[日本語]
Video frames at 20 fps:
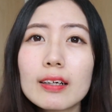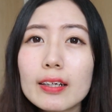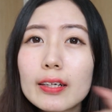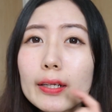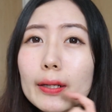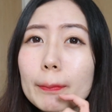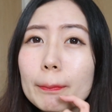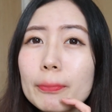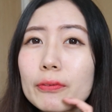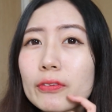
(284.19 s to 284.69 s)

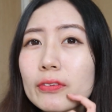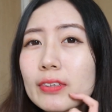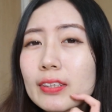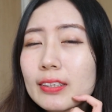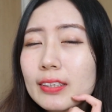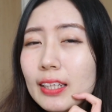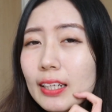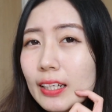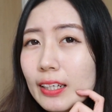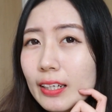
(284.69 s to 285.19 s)
リップ塗っ
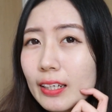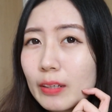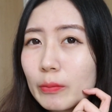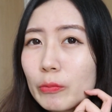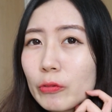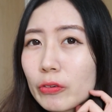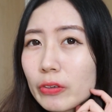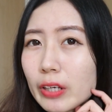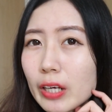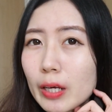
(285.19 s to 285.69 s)
ただけで
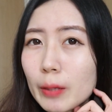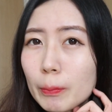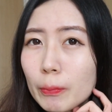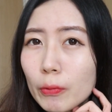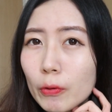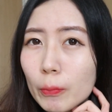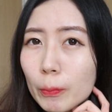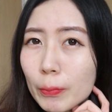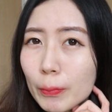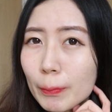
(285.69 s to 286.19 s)
も
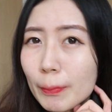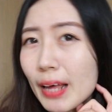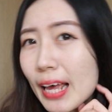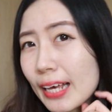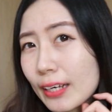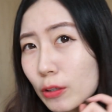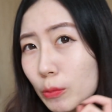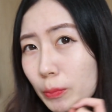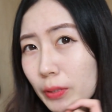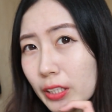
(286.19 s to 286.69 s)
K-POP
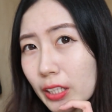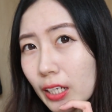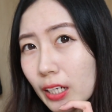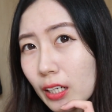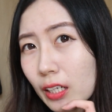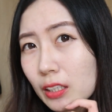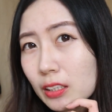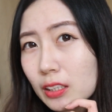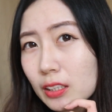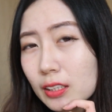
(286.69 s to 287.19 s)
メイクみたいな
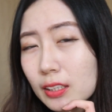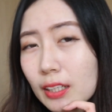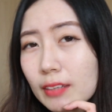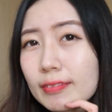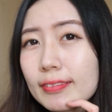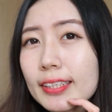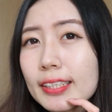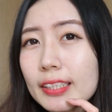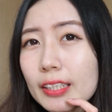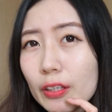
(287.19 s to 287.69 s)
感じになる
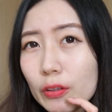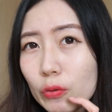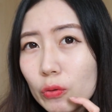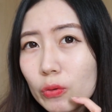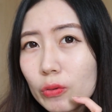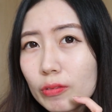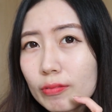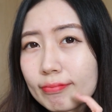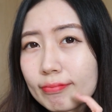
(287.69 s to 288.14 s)
んですけど、